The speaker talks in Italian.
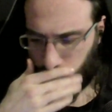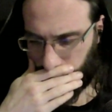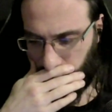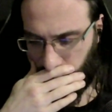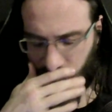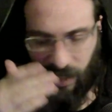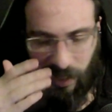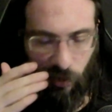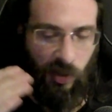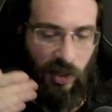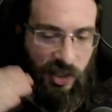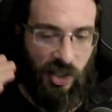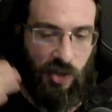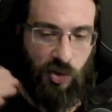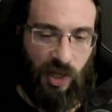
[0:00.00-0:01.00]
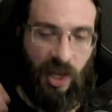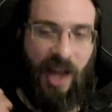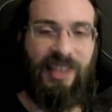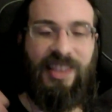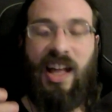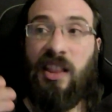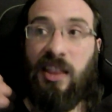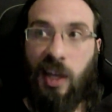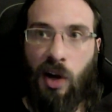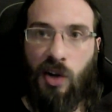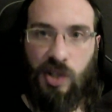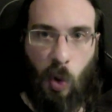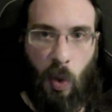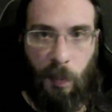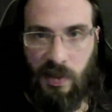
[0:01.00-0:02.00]
distratto nel senso che ha tante cose
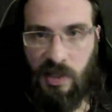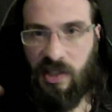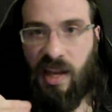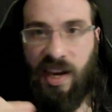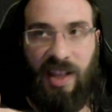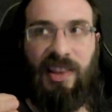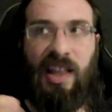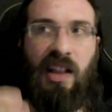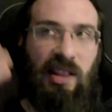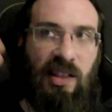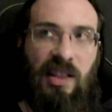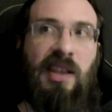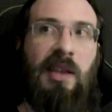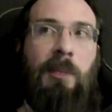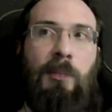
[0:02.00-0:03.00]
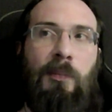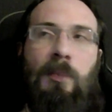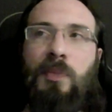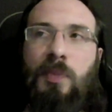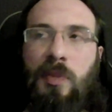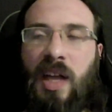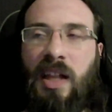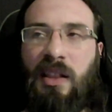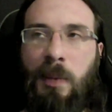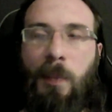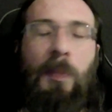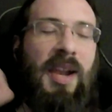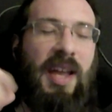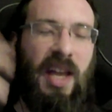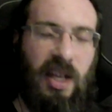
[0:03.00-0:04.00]
a cui pensare, tanti, tanti
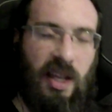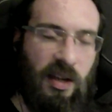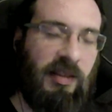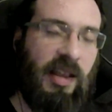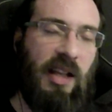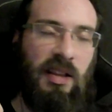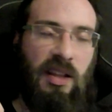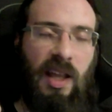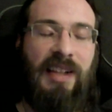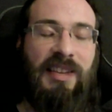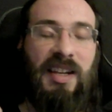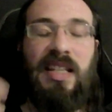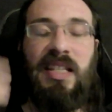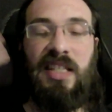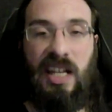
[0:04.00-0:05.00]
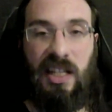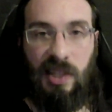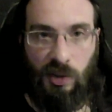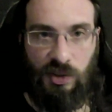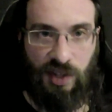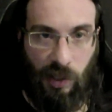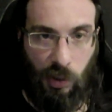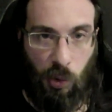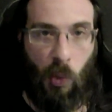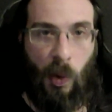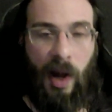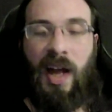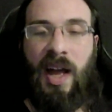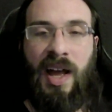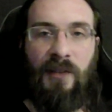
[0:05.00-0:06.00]
player, tante altre aziende oltre alla
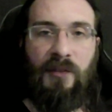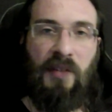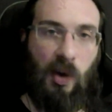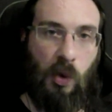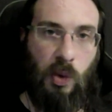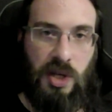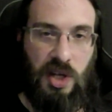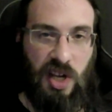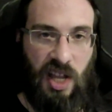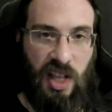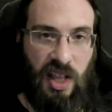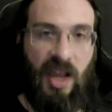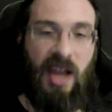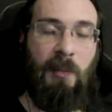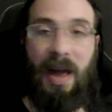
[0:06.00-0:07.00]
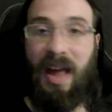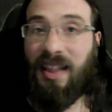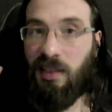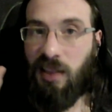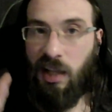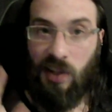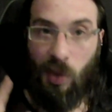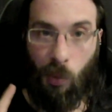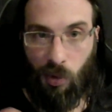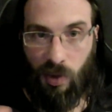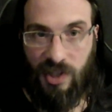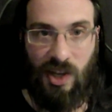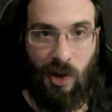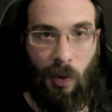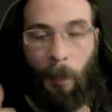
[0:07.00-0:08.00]
tua fra cui scegliere, ma è attento a quello che
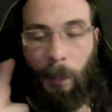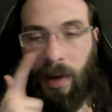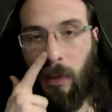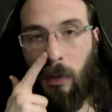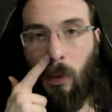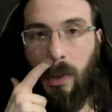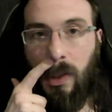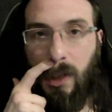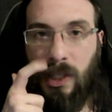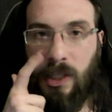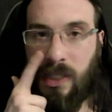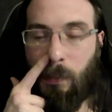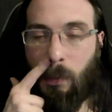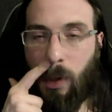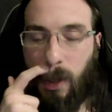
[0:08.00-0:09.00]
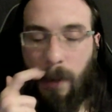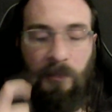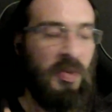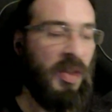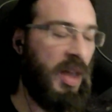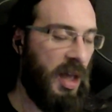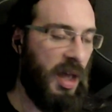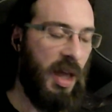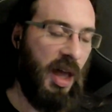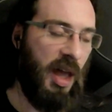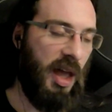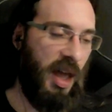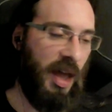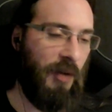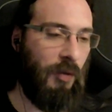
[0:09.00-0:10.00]
sta comprando, quindi diciamo che
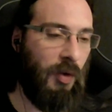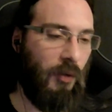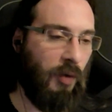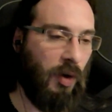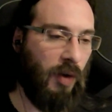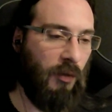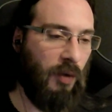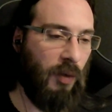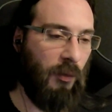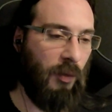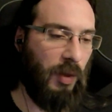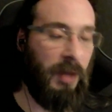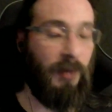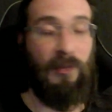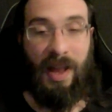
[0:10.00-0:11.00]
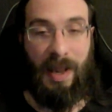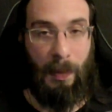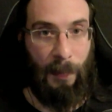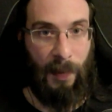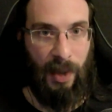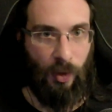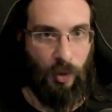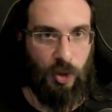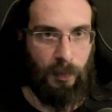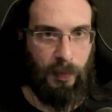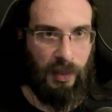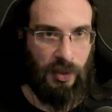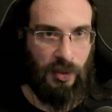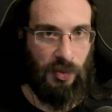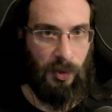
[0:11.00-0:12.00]
eh, vo, vo, vo, ti fa il pelo
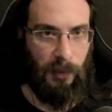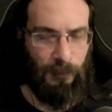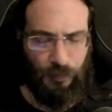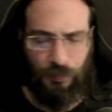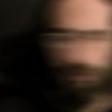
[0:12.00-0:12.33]
spesso, no?